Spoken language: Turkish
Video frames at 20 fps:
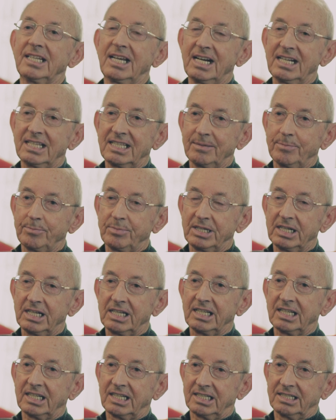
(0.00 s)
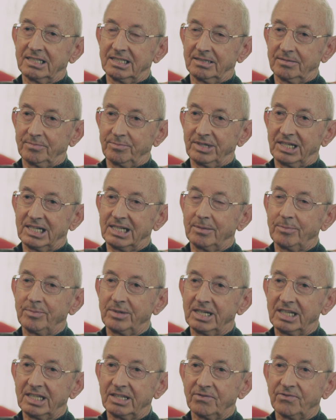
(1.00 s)
Nerede birlik,
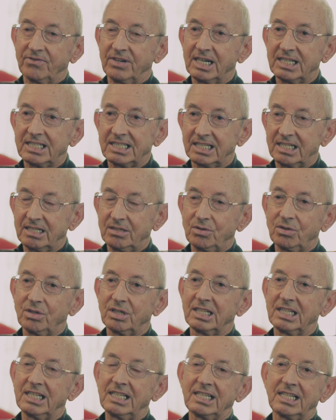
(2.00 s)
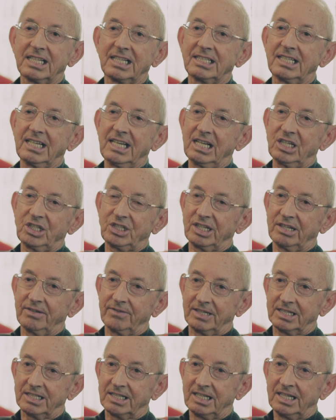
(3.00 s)
beraberlik varsa orada her şey var.